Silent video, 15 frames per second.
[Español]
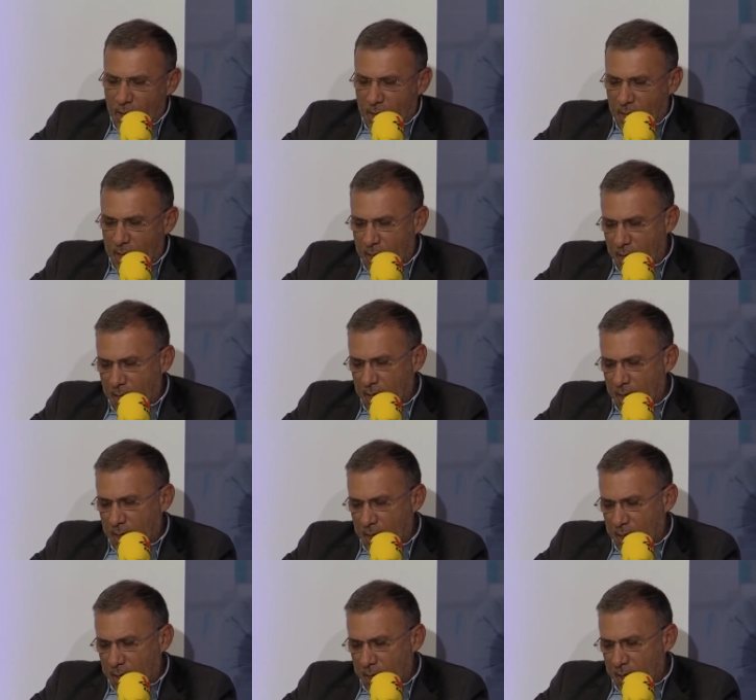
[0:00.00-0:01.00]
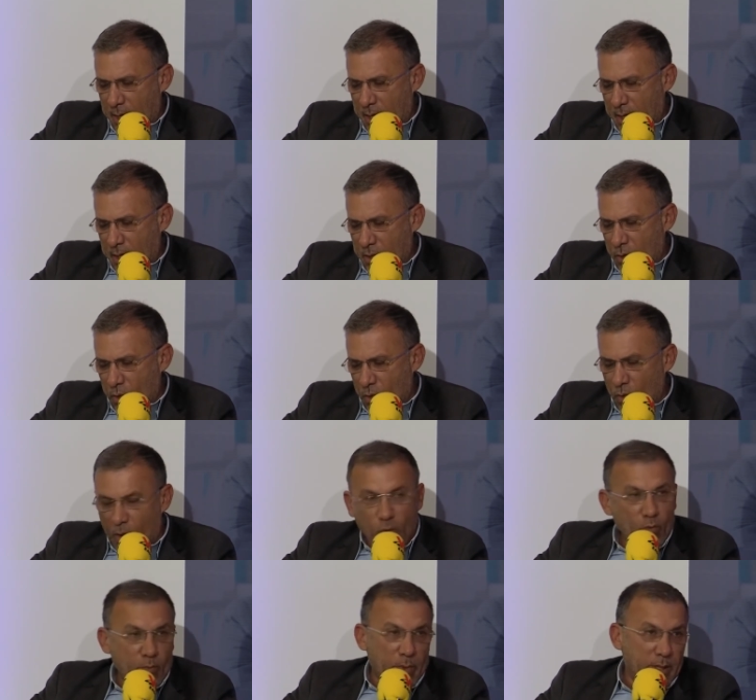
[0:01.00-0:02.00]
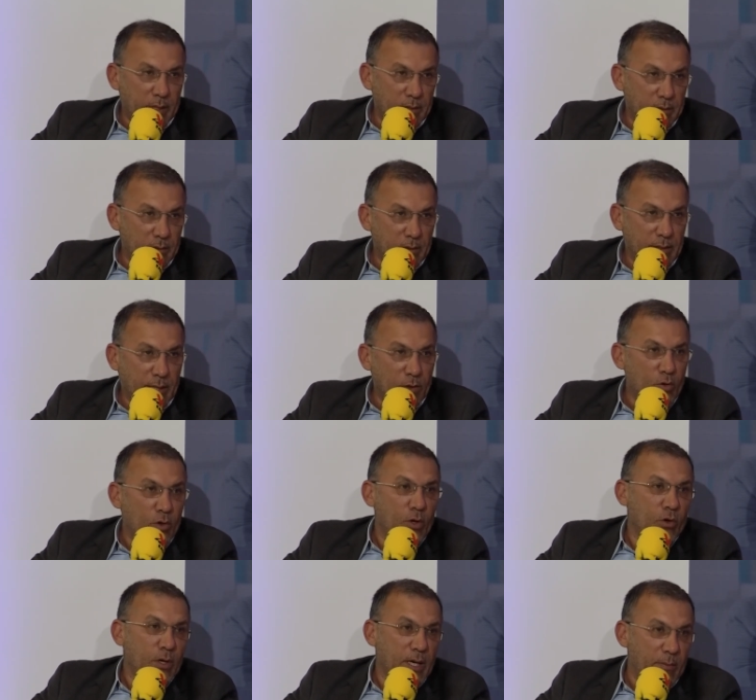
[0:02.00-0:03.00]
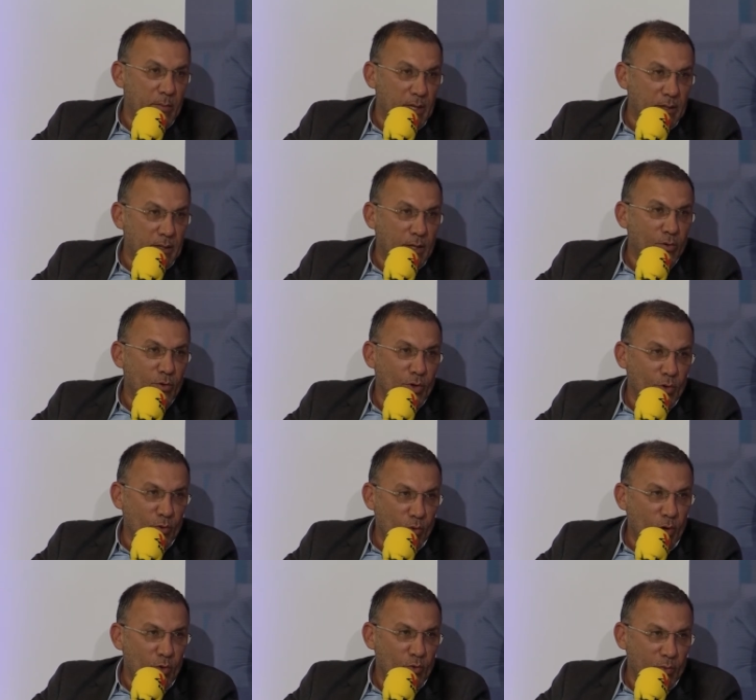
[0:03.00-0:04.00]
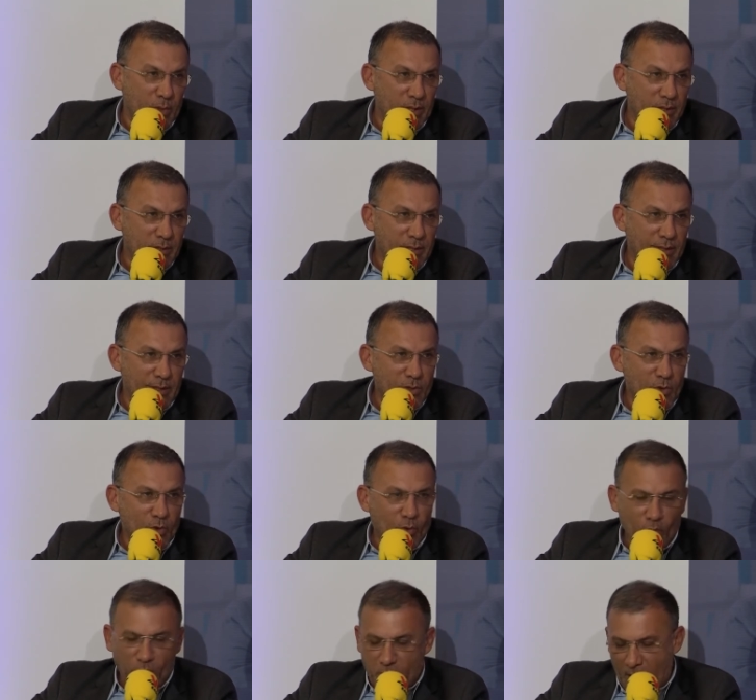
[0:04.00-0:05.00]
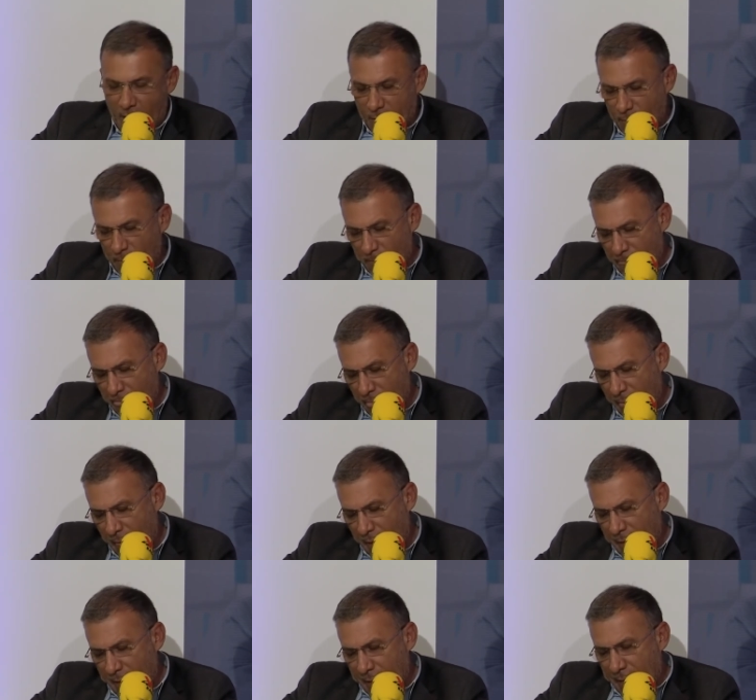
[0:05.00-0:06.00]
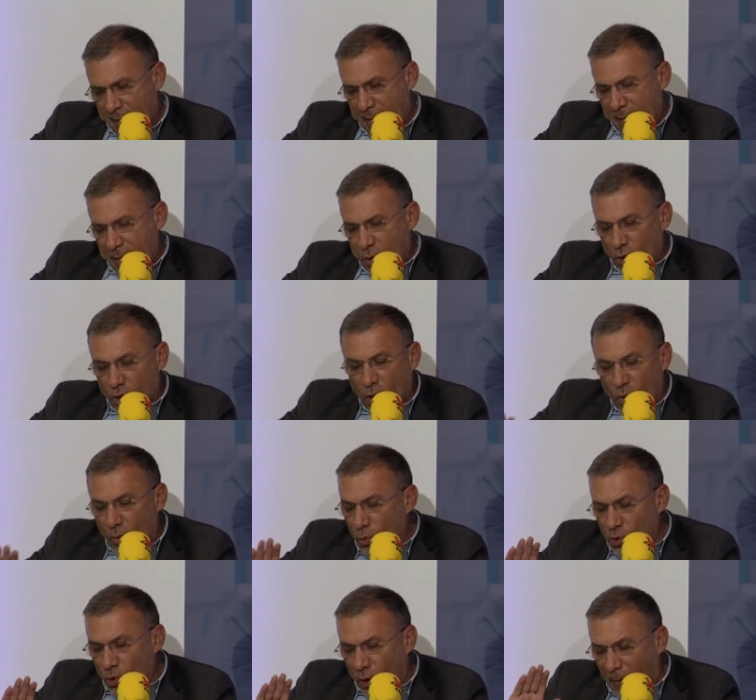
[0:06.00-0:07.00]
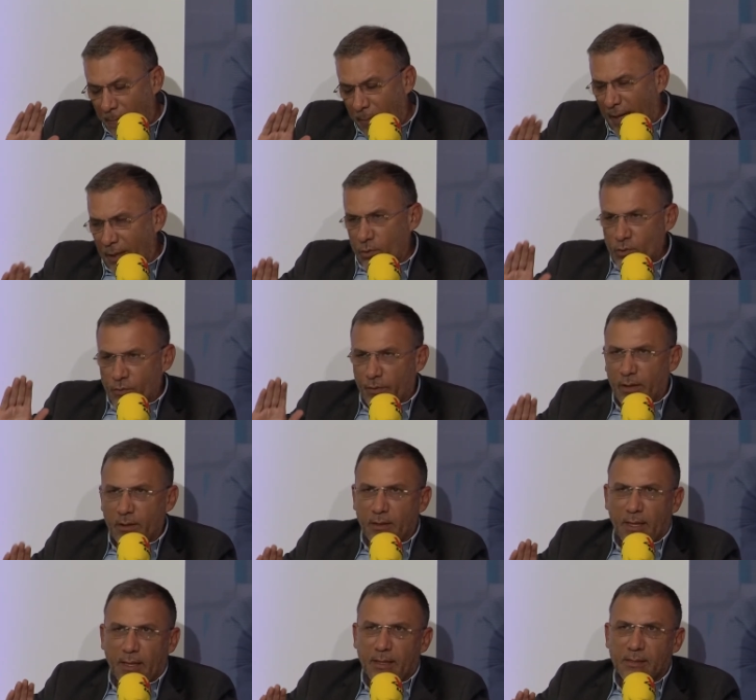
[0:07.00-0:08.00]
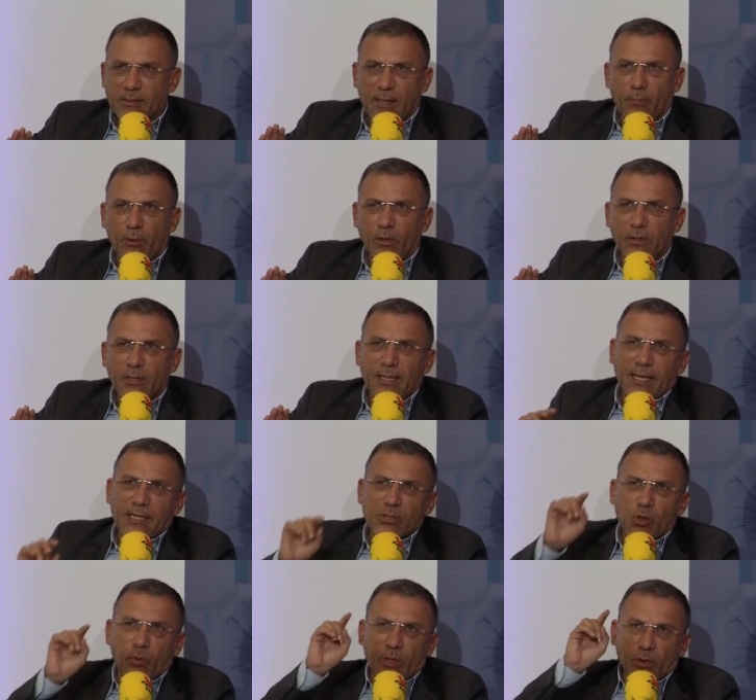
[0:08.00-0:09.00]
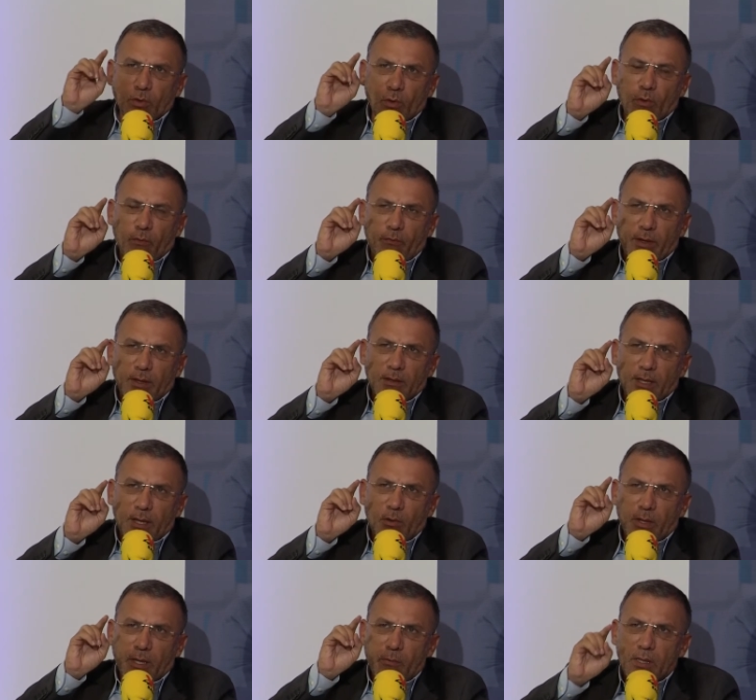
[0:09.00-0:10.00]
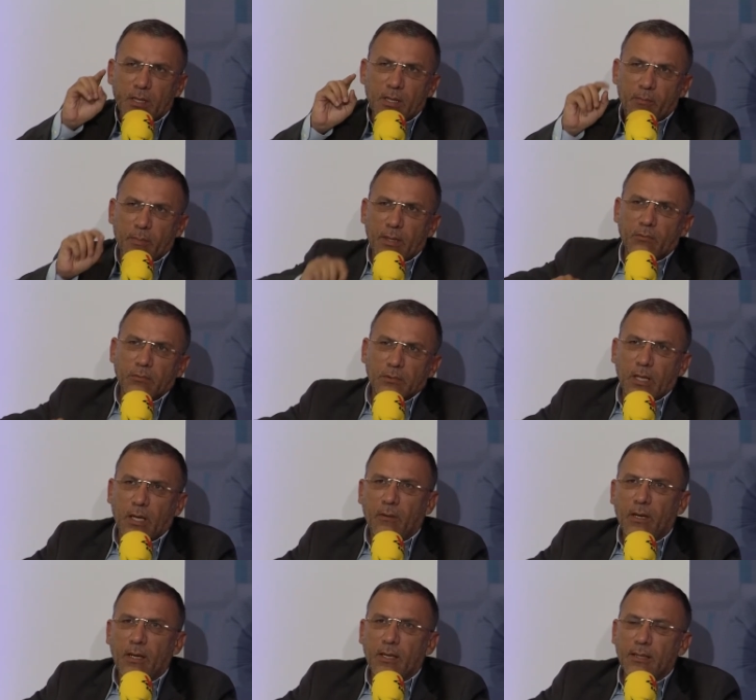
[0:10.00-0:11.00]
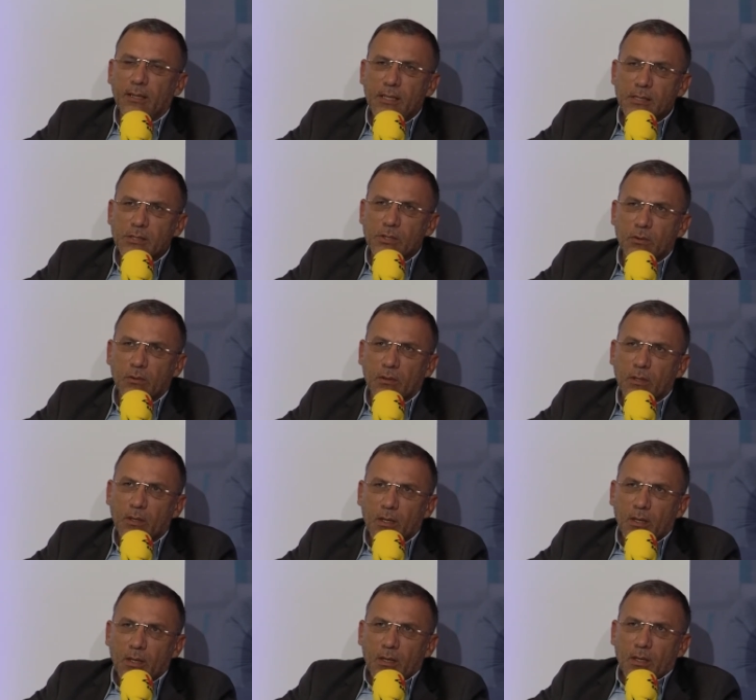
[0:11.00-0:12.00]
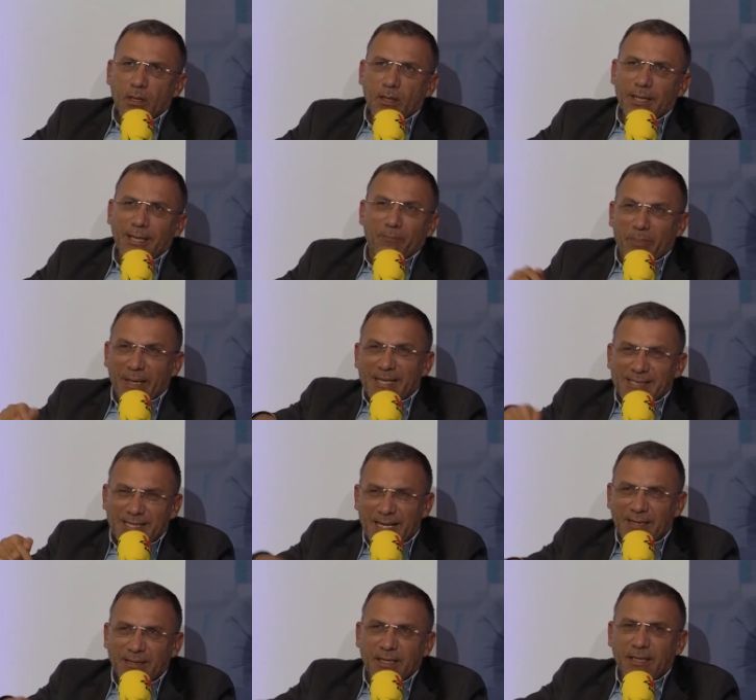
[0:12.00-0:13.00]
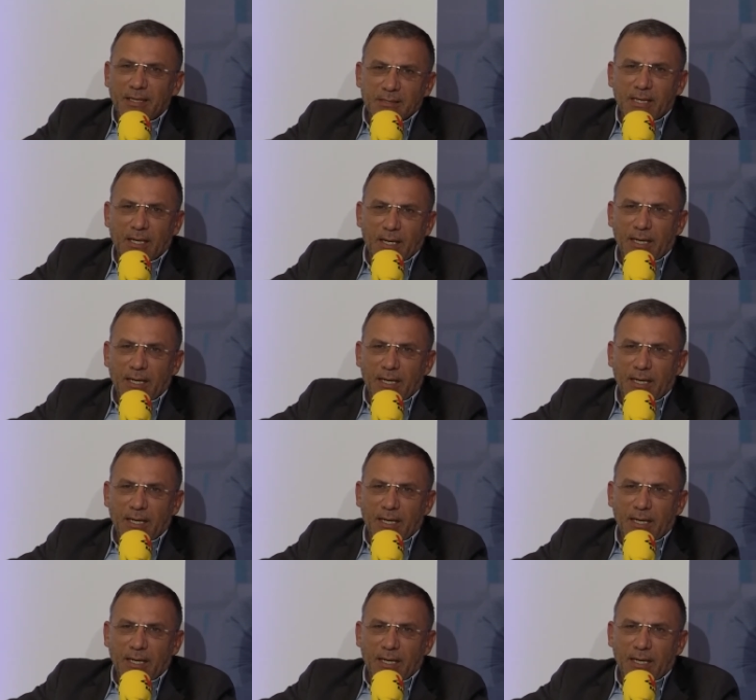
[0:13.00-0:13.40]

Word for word: que eh, no lo alumbre, ni tanto que lo queme, ni tanto que no lo alumbre, dice el dicho colombiano. Yo tengo muchos reparos frente a esta política y sobre todo frente a lo que Vicky preguntaba al inicio, el presente de esas